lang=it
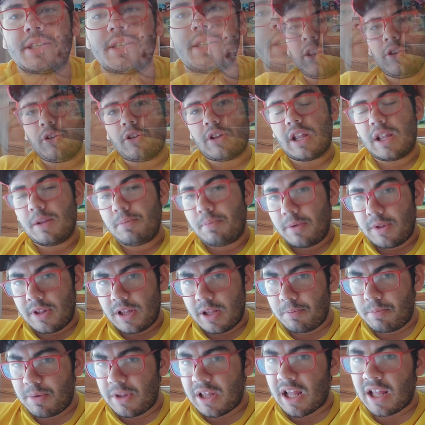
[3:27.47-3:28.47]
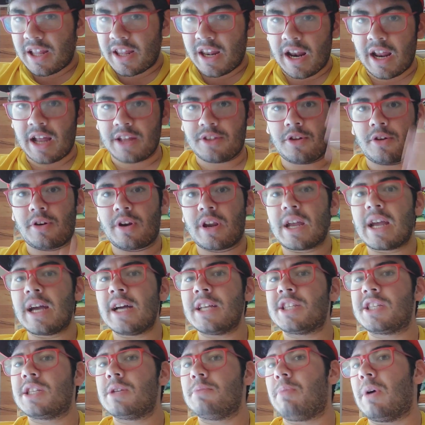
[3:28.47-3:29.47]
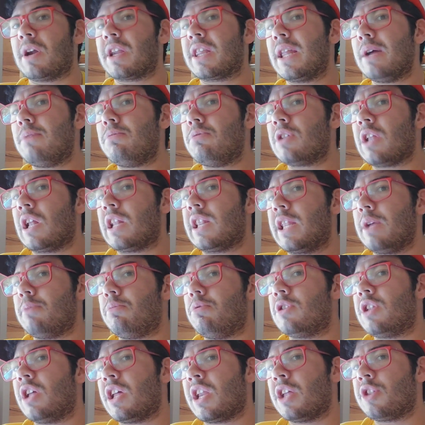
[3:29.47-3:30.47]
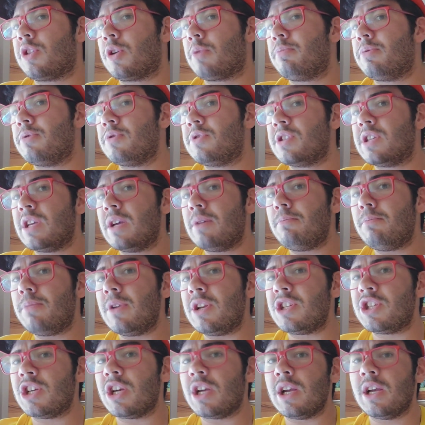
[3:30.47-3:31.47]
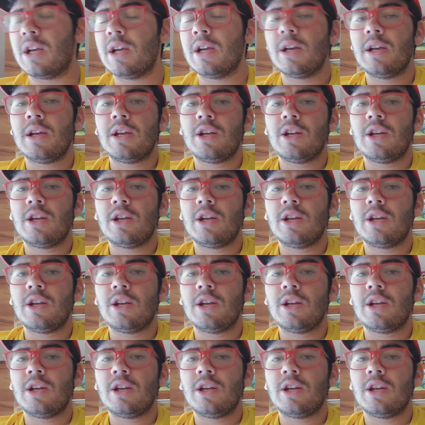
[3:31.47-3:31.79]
Parlando dei tipi di aratro ragazzi partiamo dal tipo di aratro più semplice